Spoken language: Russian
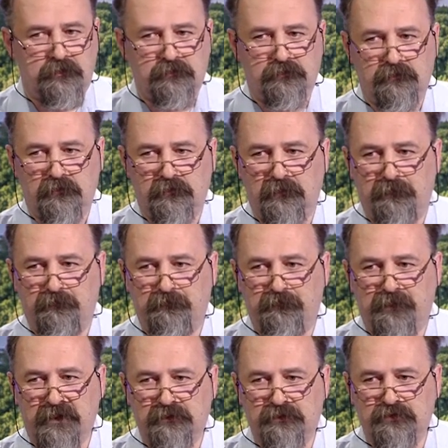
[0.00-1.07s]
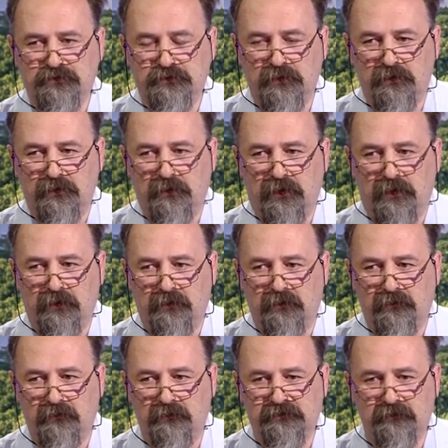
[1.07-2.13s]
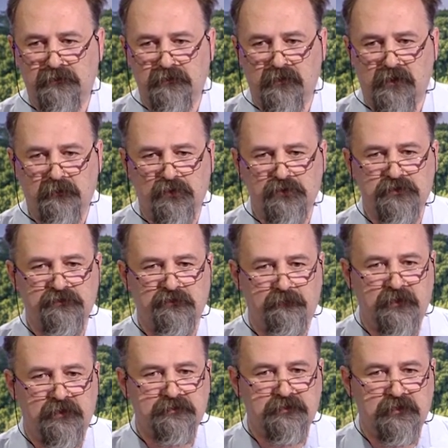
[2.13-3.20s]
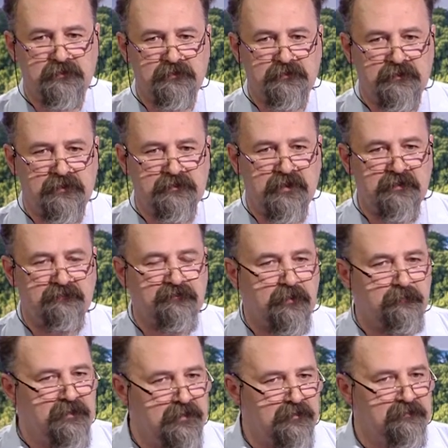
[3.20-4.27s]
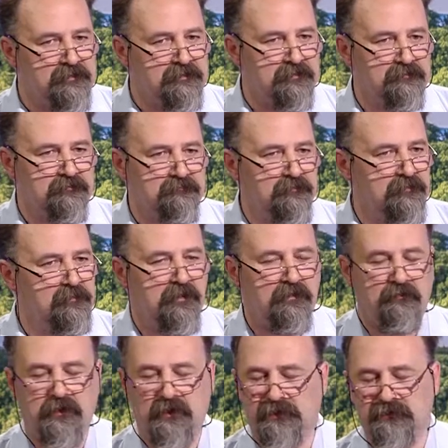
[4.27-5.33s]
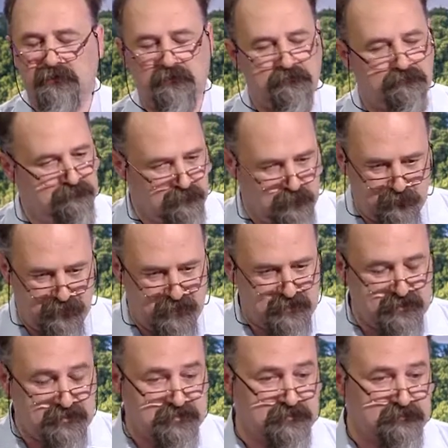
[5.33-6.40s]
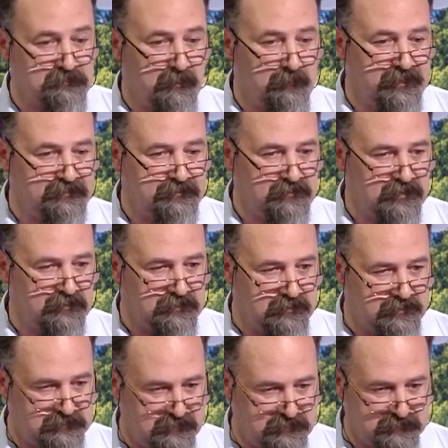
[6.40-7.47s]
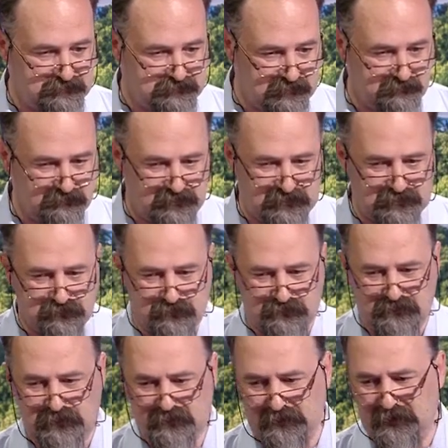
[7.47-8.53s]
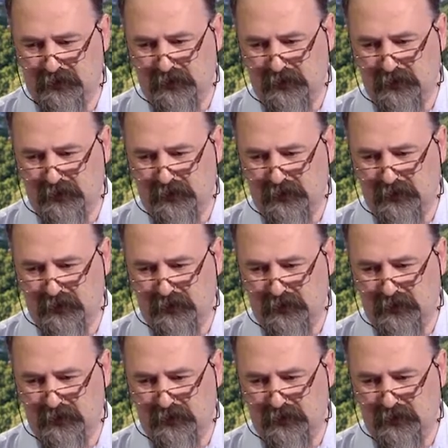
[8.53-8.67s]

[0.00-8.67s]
Ну, про то, что э, работу Совбеза надо реформировать, говорят ну, практически с момента, когда она была создана.